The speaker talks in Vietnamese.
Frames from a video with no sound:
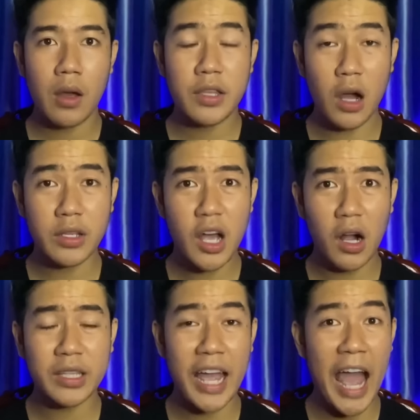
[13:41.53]
Dần dần
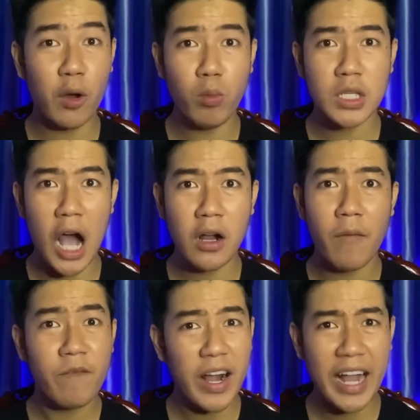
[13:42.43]
thì ai cũng sợ
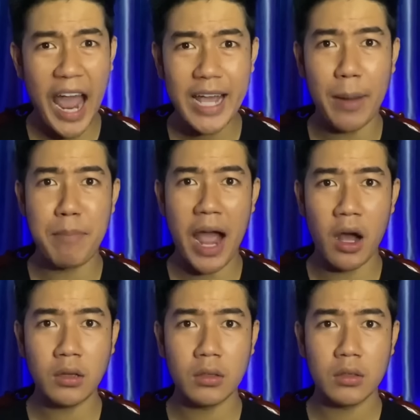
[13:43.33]
và ngại gặp bà
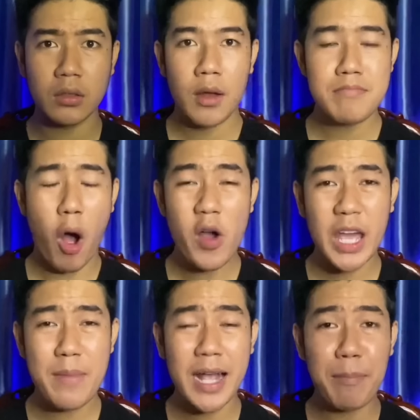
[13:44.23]
hết Mỗi
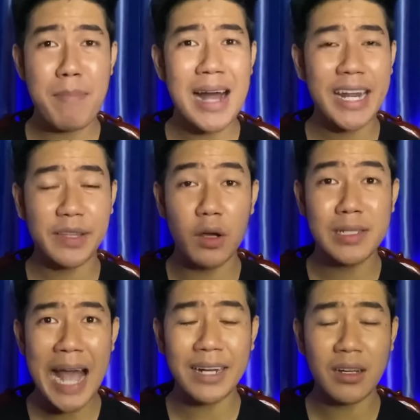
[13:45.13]
khi bà gặp bà này từ
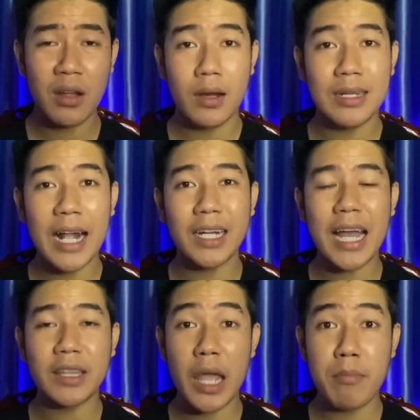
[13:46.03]
xa đó Là người
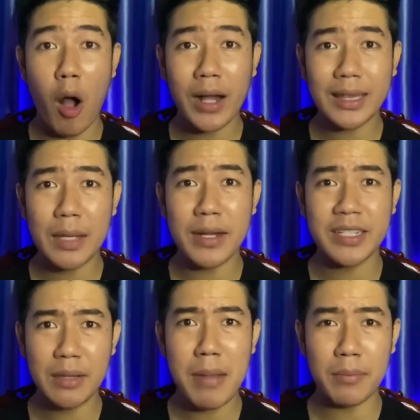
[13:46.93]
ta tìm mọi cách để mà
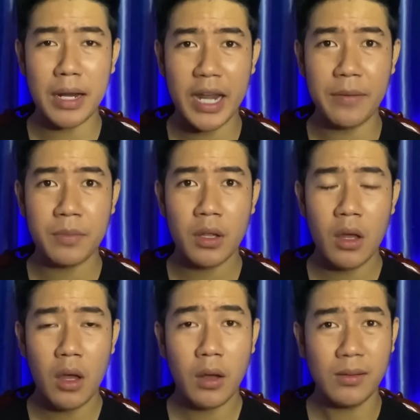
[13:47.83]
tránh mặt bà này
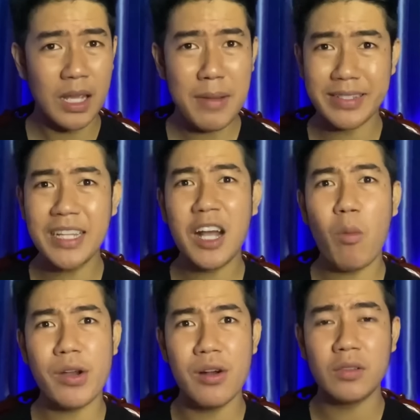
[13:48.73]
Nhưng mà tránh không
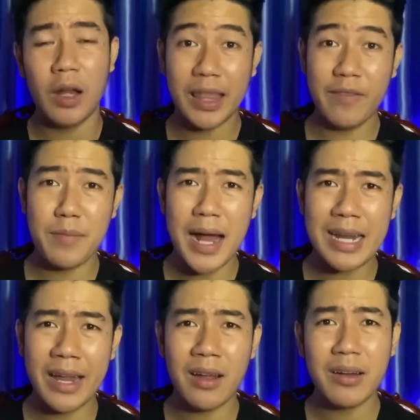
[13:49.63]
có được Tại vì bà
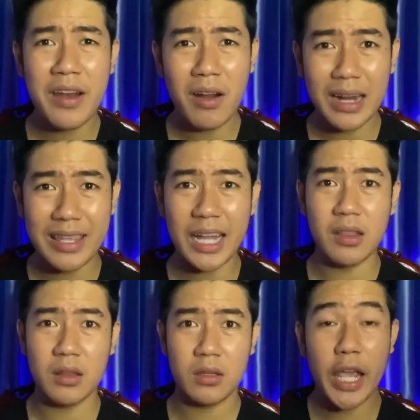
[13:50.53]
này á, đi rất là nhanh
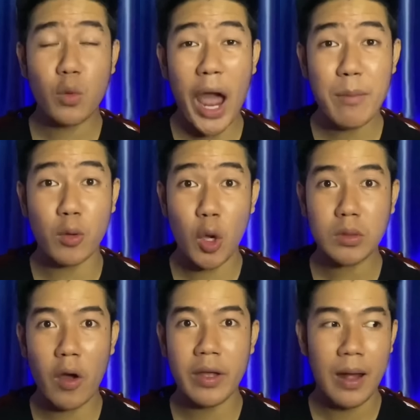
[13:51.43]
Chỉ thoáng một chút
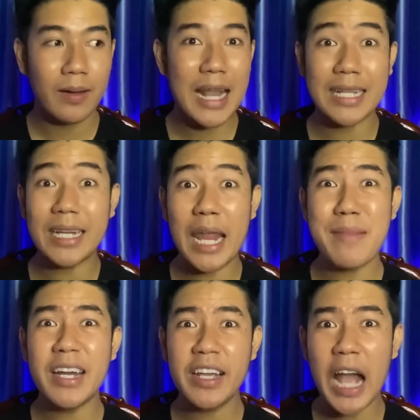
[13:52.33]
thôi là đã thấy
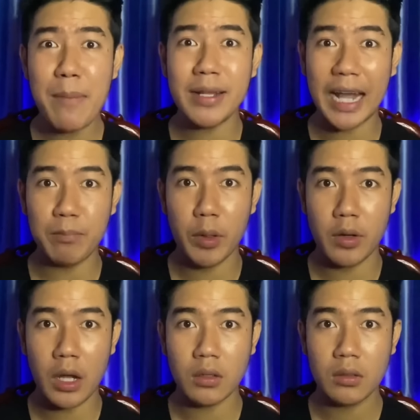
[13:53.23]
bà đi kế bên cạnh mình rồi
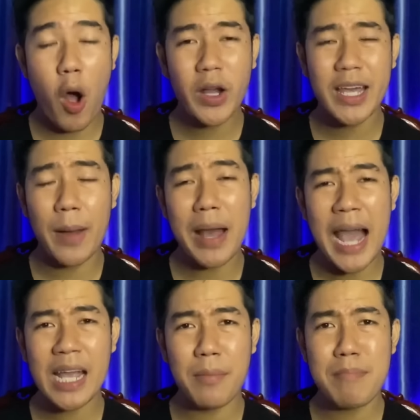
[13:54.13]
đó Mỗi khi gặp
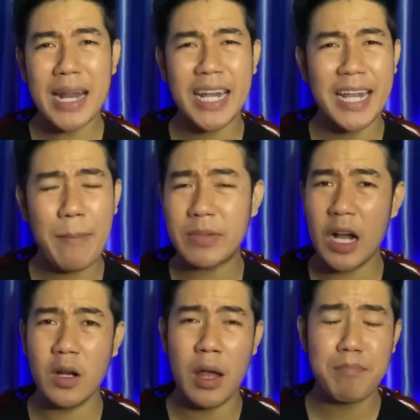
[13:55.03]
ai á, bà này gầm
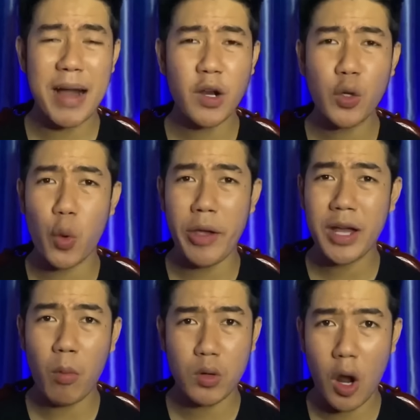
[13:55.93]
gừ Bà nói chuyện
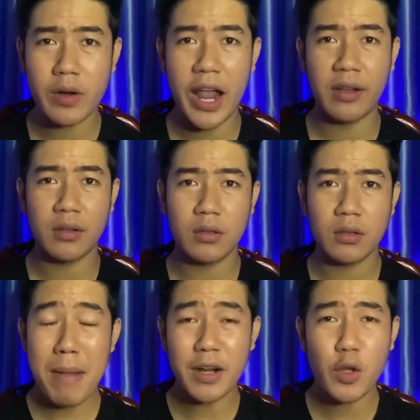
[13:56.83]
không có rõ ràng
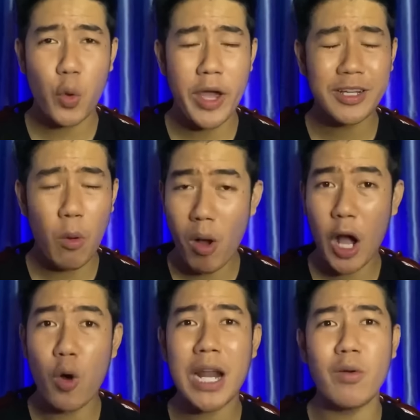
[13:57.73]
Bà nói chuyện không có
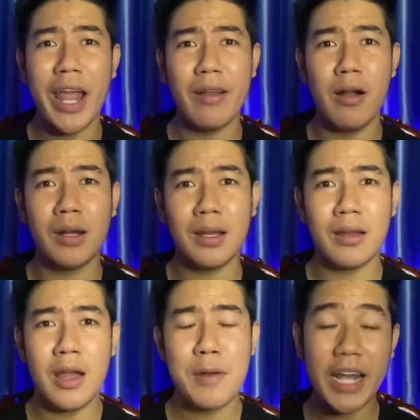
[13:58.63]
câu nào nghe được hết á
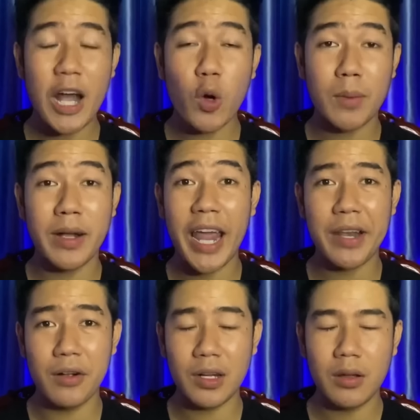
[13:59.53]
Cái câu nào mà nghe
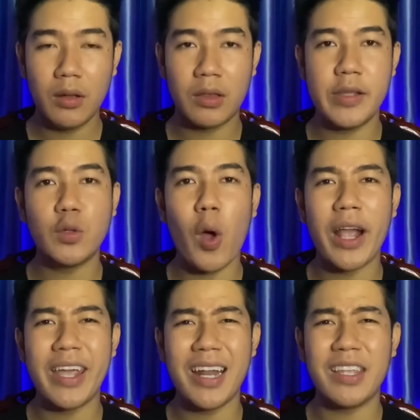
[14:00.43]
được á Thì chỉ
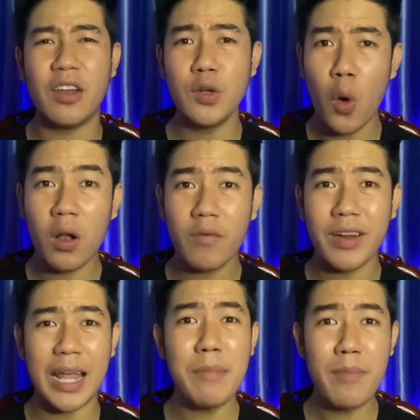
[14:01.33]
toàn nghe là chữ nuốt với
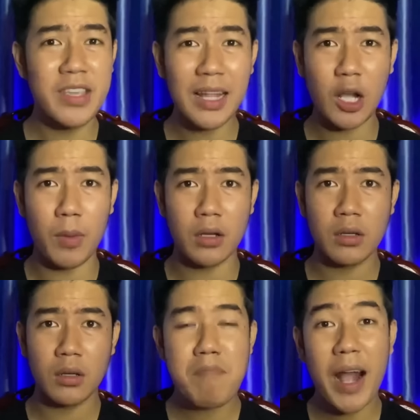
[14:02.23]
lại bóp chết không à
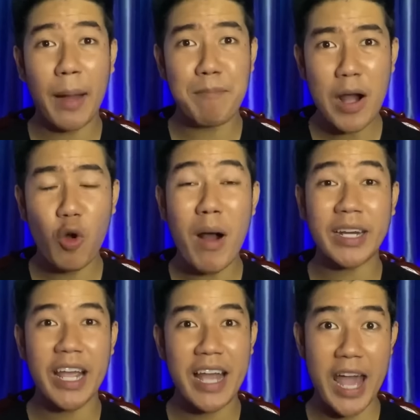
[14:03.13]
Mà cặp mắt của bà
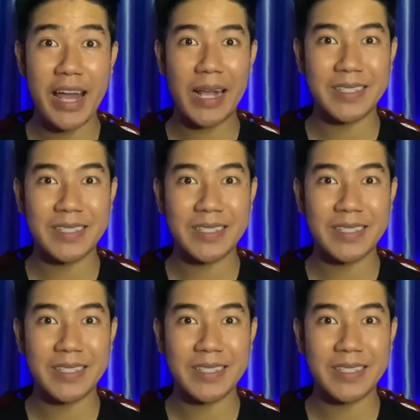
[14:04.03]
này ngày càng